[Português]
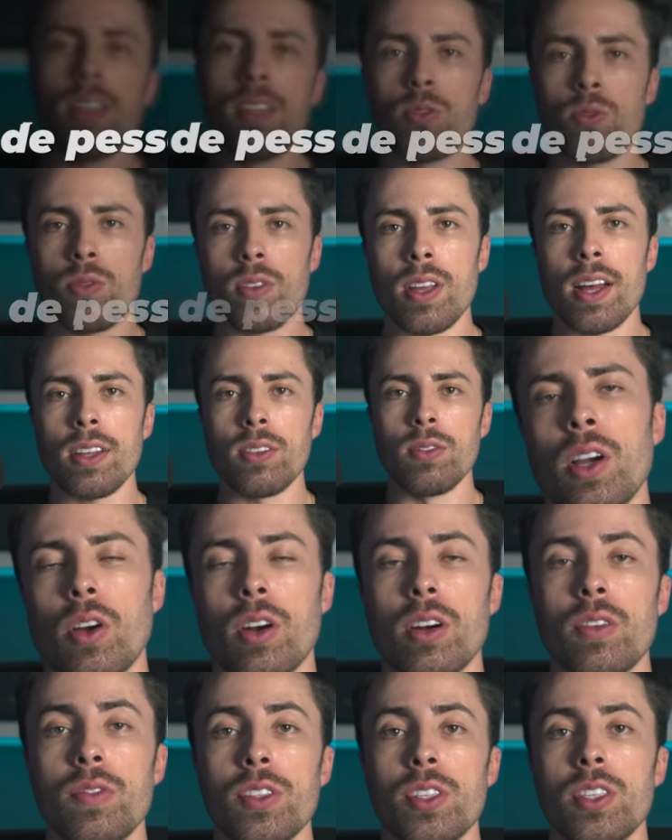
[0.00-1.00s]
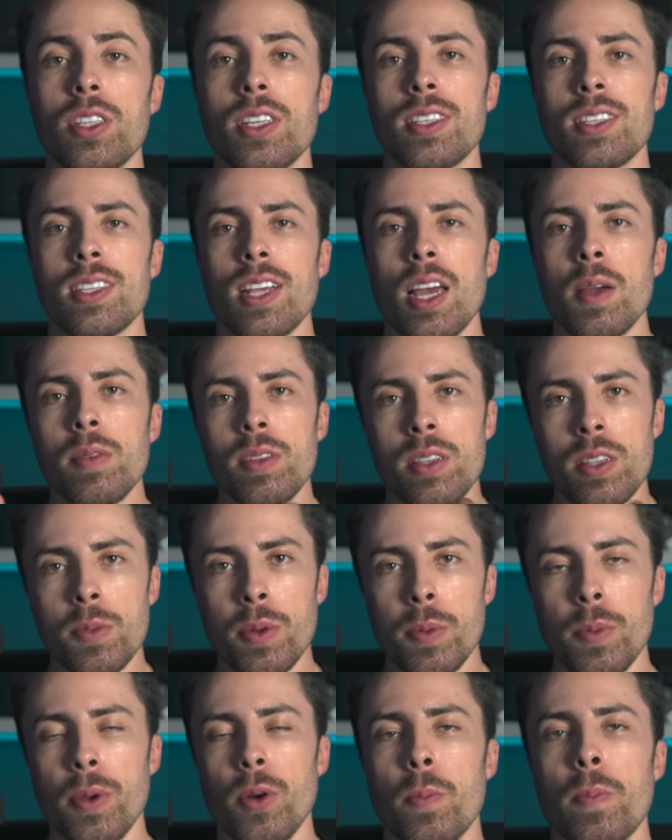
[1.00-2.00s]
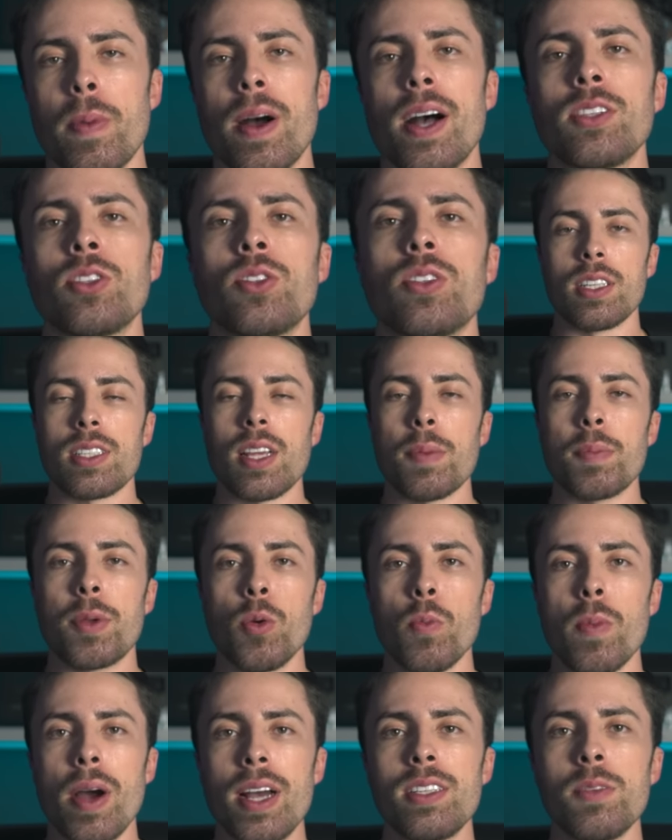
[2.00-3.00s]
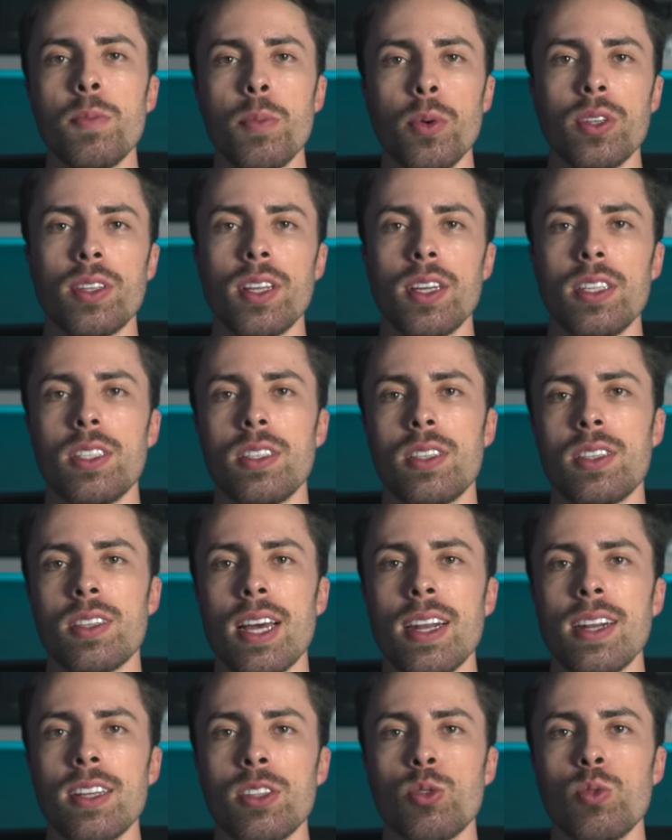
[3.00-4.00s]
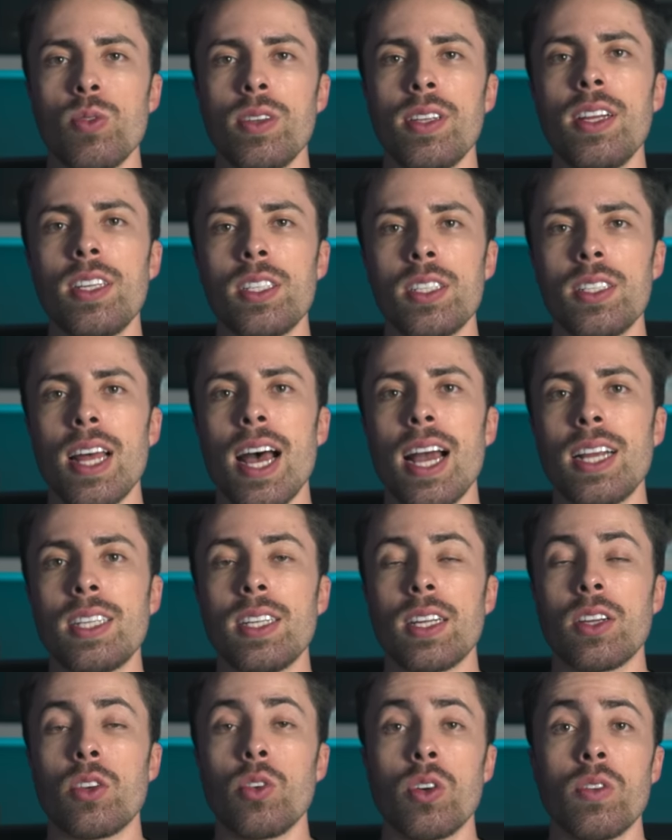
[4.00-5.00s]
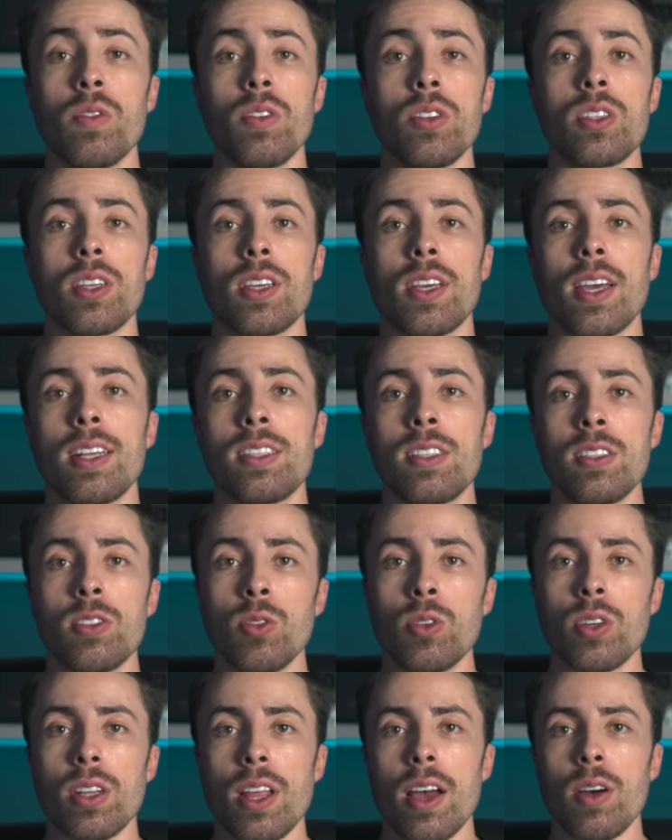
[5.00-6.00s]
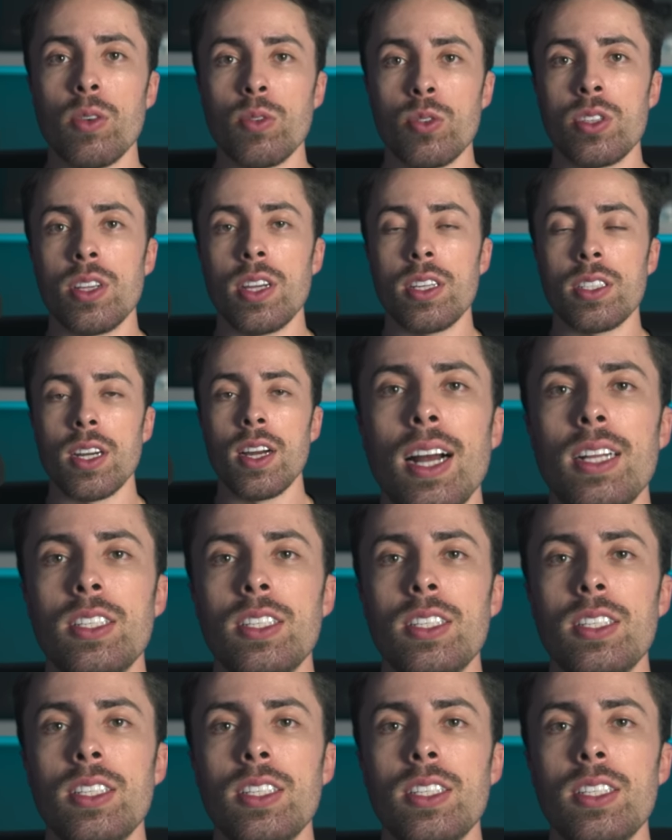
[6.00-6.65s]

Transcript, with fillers: resultado. E agora que você já sabe esse primeiro passo, já sabe que o mais importante está na sua identidade, naquilo que você quer se tornar, ou seja,